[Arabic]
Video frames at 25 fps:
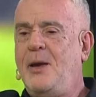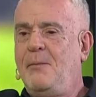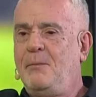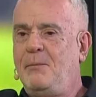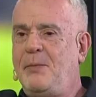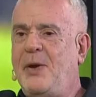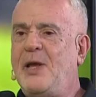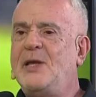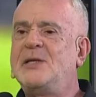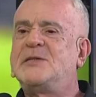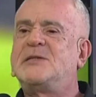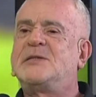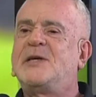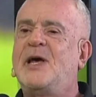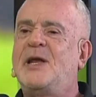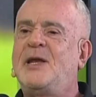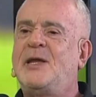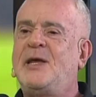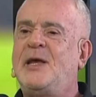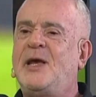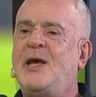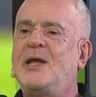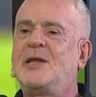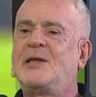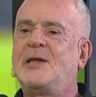
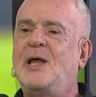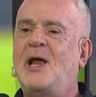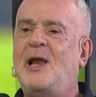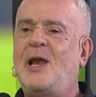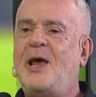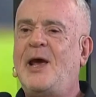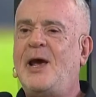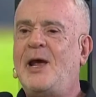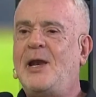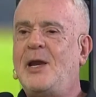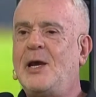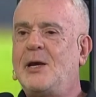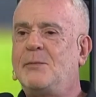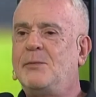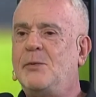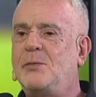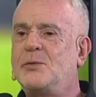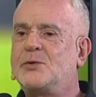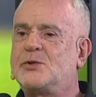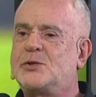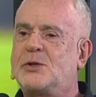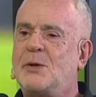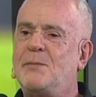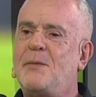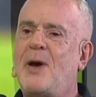بانسانيتنا لا يليق
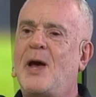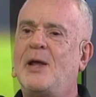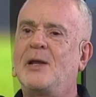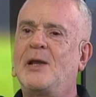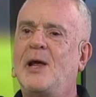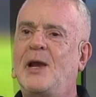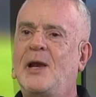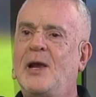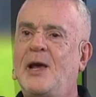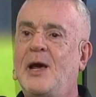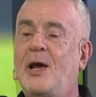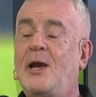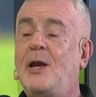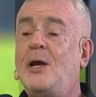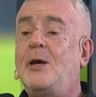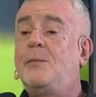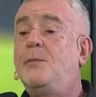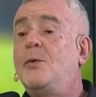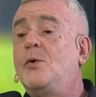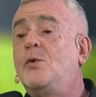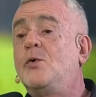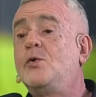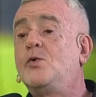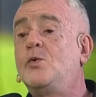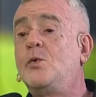بمجتمعنا لا يليق
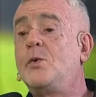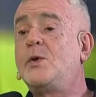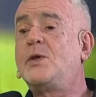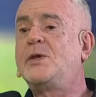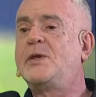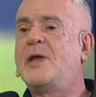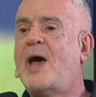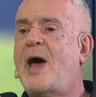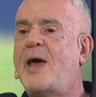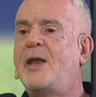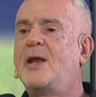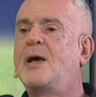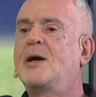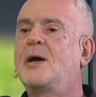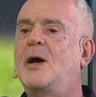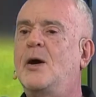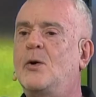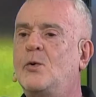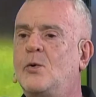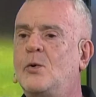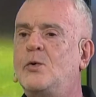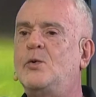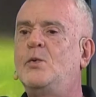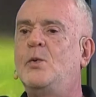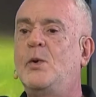بقدوتنا انا
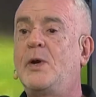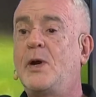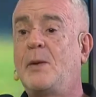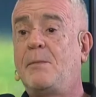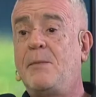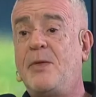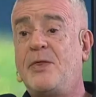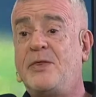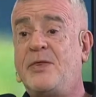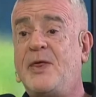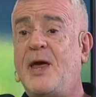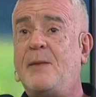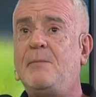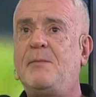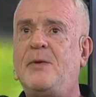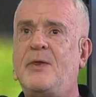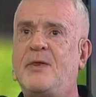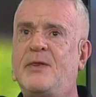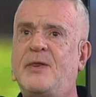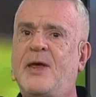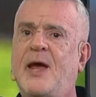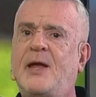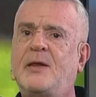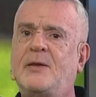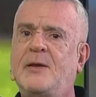كقدوه بالذات
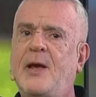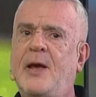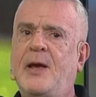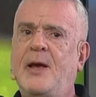بالذات